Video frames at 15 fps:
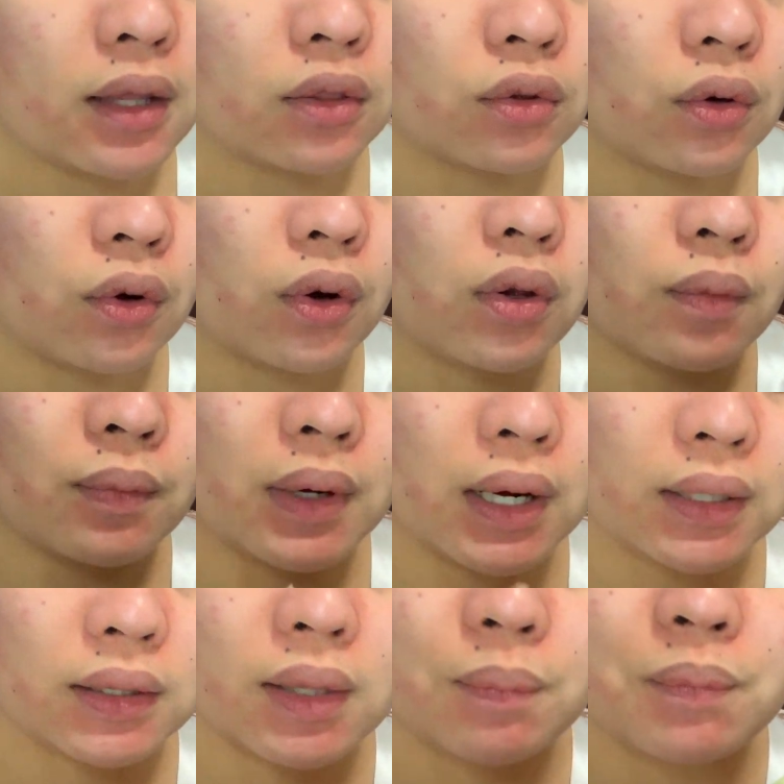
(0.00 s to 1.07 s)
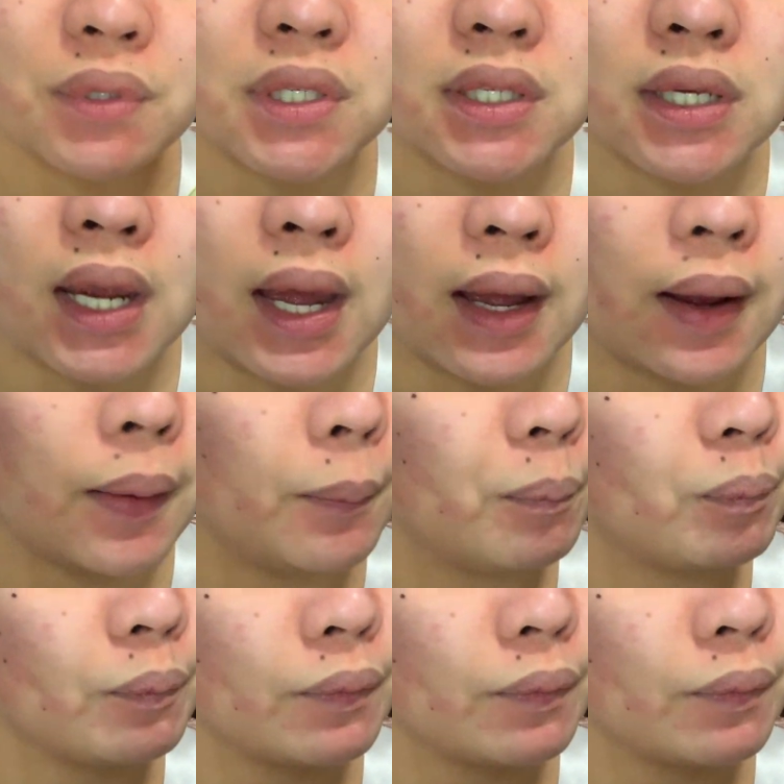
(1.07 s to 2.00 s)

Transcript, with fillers: na ito, yung mga tips niya